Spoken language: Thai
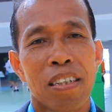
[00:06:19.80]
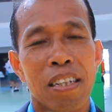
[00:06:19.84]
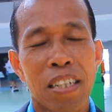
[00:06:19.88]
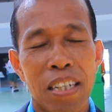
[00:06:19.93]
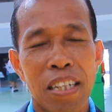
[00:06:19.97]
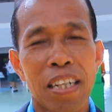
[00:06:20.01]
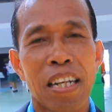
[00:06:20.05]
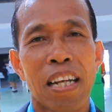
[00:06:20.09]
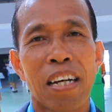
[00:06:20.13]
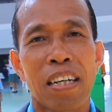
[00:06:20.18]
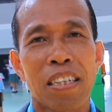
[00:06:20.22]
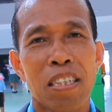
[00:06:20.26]

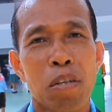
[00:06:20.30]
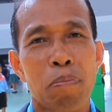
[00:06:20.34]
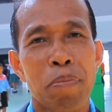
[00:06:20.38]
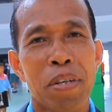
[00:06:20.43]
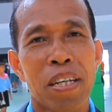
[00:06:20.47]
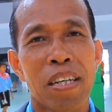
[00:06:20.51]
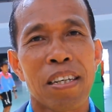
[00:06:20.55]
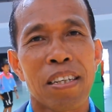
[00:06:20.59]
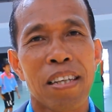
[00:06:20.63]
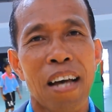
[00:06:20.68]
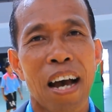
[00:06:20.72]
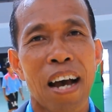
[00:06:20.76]
อื่นๆแล้วก็จะ
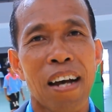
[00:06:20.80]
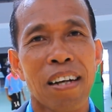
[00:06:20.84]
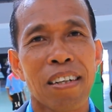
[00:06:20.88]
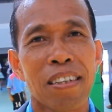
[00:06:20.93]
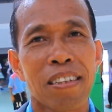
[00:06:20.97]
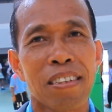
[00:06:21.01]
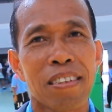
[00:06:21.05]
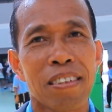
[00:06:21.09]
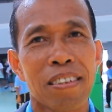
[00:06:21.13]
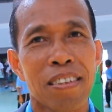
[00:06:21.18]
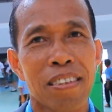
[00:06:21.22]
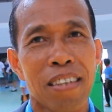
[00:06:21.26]
มีทาง
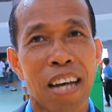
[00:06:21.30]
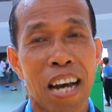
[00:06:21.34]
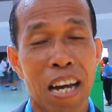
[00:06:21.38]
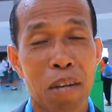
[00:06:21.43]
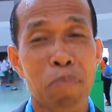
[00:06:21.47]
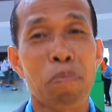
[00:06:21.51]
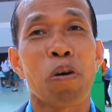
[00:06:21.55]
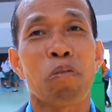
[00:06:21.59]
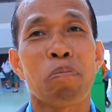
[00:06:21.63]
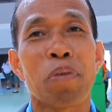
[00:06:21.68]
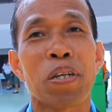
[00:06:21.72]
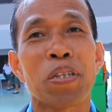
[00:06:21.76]
ทหาร
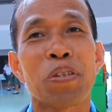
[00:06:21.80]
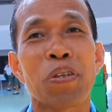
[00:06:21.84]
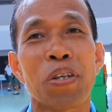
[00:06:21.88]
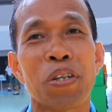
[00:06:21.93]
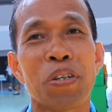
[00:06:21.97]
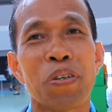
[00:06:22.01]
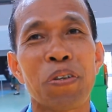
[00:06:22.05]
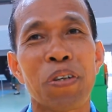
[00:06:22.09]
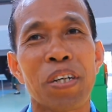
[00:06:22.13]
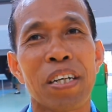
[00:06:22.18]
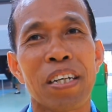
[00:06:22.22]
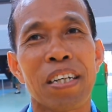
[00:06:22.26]
บกมาช่วย
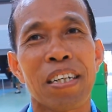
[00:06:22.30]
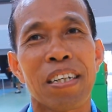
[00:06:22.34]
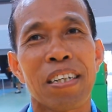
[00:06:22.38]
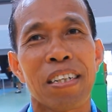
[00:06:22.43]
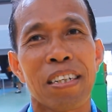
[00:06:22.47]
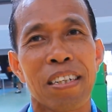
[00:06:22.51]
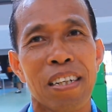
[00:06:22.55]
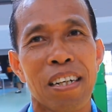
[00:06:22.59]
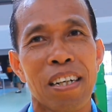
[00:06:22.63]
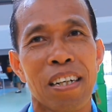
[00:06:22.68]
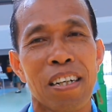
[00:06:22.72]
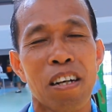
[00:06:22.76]
ด้วย
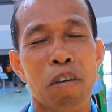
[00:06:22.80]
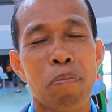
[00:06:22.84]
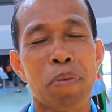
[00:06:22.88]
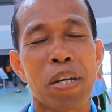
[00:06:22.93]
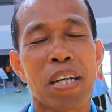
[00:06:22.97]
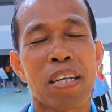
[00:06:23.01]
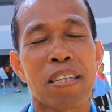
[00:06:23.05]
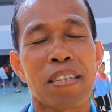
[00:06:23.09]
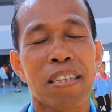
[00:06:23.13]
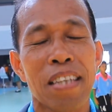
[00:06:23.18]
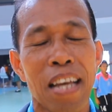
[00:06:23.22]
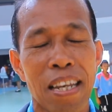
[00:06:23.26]
นะก็
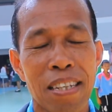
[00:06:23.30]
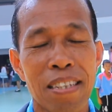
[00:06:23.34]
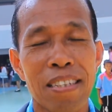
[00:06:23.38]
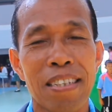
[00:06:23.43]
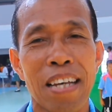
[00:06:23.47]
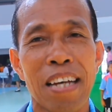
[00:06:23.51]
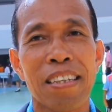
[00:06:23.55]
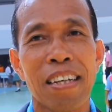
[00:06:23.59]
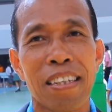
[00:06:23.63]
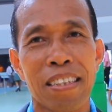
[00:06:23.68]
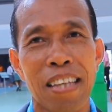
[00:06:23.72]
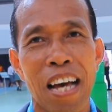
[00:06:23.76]
มีสถานศึก
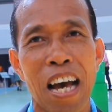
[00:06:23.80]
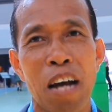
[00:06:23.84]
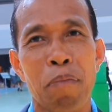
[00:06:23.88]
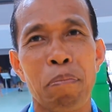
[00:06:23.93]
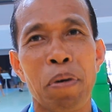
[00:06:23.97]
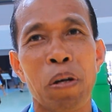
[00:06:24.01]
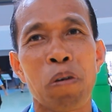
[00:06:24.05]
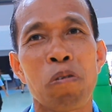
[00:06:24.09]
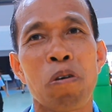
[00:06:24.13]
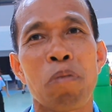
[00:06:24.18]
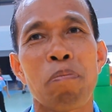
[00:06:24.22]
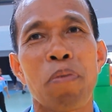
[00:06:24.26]
ษาต่า
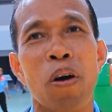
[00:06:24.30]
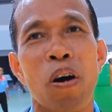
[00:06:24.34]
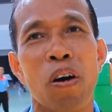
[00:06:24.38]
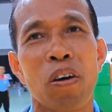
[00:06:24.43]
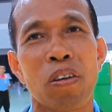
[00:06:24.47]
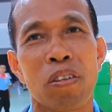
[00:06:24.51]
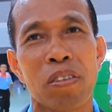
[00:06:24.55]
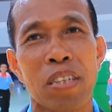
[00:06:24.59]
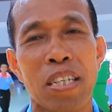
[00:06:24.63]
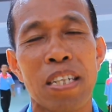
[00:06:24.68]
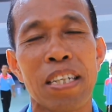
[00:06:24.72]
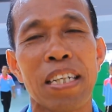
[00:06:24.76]
งๆมาร่วมออก
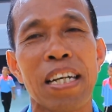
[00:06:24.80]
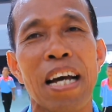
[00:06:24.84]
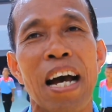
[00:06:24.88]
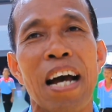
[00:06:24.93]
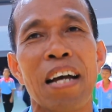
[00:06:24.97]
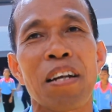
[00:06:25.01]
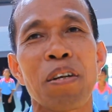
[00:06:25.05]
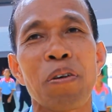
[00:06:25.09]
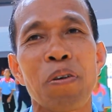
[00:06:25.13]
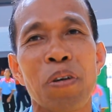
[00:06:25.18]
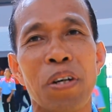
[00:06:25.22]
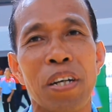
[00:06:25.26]
นิทรรศกา
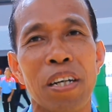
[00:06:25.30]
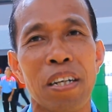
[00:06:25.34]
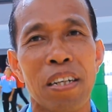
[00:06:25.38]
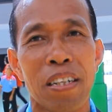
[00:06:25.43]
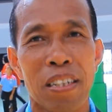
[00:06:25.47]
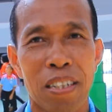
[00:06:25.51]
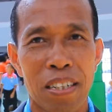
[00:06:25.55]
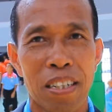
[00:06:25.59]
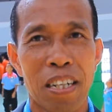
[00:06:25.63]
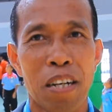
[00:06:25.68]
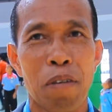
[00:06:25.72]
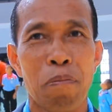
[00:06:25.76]
รด้วย
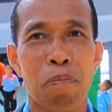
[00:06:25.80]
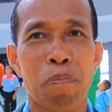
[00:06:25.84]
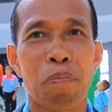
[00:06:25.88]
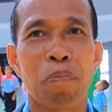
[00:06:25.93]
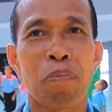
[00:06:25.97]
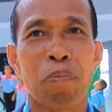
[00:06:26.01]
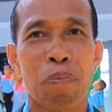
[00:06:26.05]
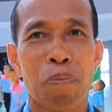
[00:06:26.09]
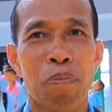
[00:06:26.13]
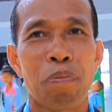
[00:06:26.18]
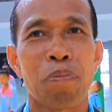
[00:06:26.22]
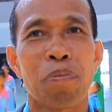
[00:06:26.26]
นะครับ
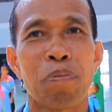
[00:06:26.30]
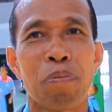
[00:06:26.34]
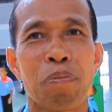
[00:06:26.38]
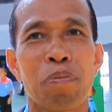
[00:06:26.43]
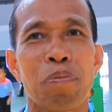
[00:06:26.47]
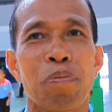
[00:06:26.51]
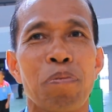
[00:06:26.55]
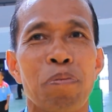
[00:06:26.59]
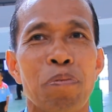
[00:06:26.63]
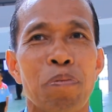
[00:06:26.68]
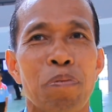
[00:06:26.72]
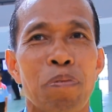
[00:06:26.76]

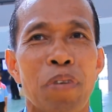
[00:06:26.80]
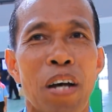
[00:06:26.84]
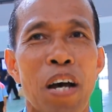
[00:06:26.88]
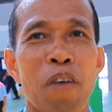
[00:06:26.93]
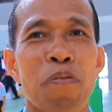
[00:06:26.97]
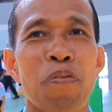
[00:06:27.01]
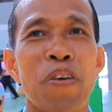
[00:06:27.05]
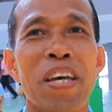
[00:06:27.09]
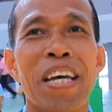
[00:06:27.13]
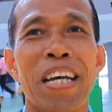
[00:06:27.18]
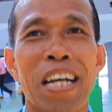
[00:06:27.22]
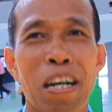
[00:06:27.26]
ให้
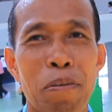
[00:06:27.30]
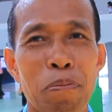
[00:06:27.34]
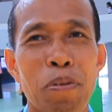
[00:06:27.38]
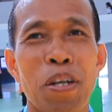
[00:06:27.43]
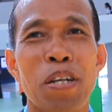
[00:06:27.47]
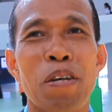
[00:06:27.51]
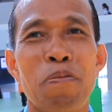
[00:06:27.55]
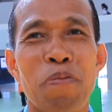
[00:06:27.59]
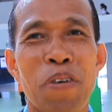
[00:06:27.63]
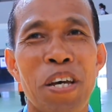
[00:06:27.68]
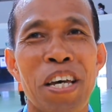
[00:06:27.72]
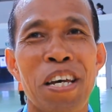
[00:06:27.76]
ฟรีครับตอ
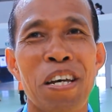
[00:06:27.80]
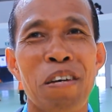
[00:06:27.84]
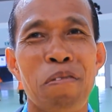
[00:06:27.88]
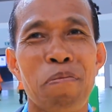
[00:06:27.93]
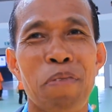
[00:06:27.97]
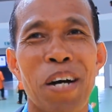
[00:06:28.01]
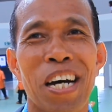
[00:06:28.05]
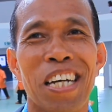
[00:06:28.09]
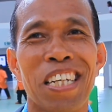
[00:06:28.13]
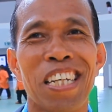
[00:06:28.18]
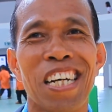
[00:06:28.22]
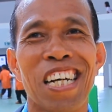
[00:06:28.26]
นนี้ฟรี
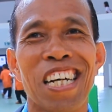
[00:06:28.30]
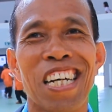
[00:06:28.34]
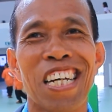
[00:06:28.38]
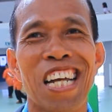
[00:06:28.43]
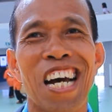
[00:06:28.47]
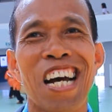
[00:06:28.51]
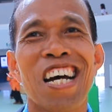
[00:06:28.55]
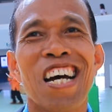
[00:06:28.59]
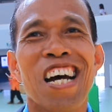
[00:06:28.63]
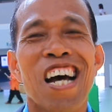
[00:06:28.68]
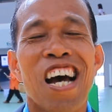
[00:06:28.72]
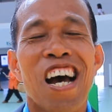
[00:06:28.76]
มาเลย
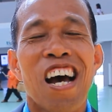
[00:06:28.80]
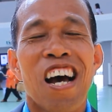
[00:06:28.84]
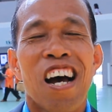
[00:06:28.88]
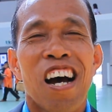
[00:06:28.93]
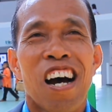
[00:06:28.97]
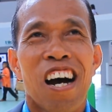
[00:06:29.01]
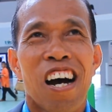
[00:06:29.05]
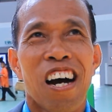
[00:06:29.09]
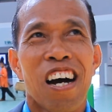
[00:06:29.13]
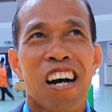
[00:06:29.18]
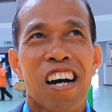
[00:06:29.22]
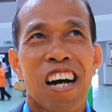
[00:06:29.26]
นะ
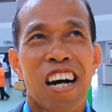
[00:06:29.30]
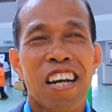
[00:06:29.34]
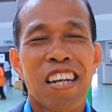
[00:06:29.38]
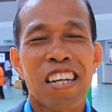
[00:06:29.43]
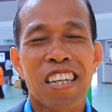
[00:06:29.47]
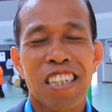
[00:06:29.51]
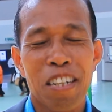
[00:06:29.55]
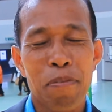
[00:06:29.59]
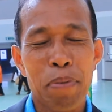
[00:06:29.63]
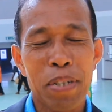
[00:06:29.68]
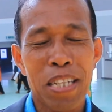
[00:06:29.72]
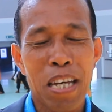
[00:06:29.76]
อันห
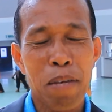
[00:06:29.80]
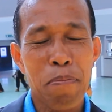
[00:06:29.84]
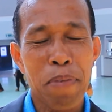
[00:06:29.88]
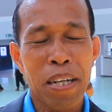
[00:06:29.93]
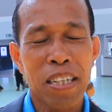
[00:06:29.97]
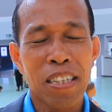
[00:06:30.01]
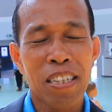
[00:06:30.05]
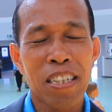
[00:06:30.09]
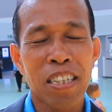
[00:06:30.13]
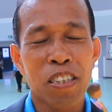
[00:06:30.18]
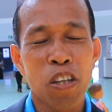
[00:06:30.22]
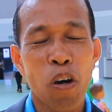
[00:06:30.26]
นึ่งครับประจำ
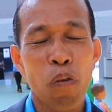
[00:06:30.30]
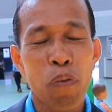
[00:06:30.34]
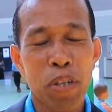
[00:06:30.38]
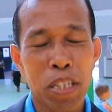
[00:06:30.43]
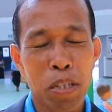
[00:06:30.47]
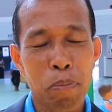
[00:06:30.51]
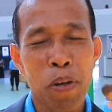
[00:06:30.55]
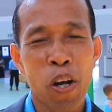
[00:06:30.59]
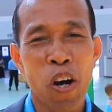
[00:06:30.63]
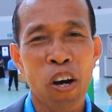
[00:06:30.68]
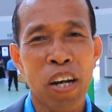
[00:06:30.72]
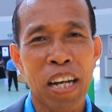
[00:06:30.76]
มันคือท้องฟ้า
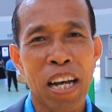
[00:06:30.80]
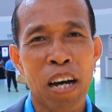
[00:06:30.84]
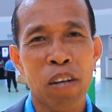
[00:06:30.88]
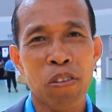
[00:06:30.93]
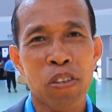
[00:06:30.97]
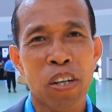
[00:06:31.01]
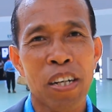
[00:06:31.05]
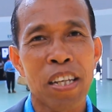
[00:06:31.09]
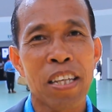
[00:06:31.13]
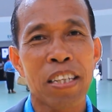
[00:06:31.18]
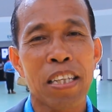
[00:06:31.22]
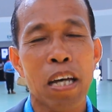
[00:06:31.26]
จำลองเรา
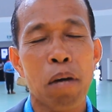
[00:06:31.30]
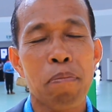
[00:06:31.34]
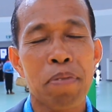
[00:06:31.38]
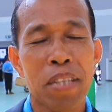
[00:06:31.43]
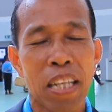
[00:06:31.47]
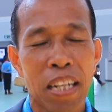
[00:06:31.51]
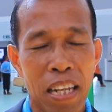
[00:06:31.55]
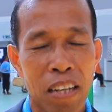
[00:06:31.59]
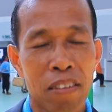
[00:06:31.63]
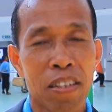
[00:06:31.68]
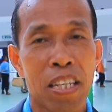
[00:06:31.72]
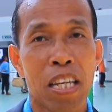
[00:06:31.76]
ตอนนี้ทำเส
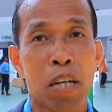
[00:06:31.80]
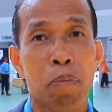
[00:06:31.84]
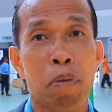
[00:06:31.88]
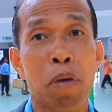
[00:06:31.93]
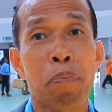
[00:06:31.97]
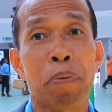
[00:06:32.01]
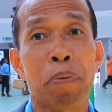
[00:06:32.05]
ร็จแล้วแต่ยัง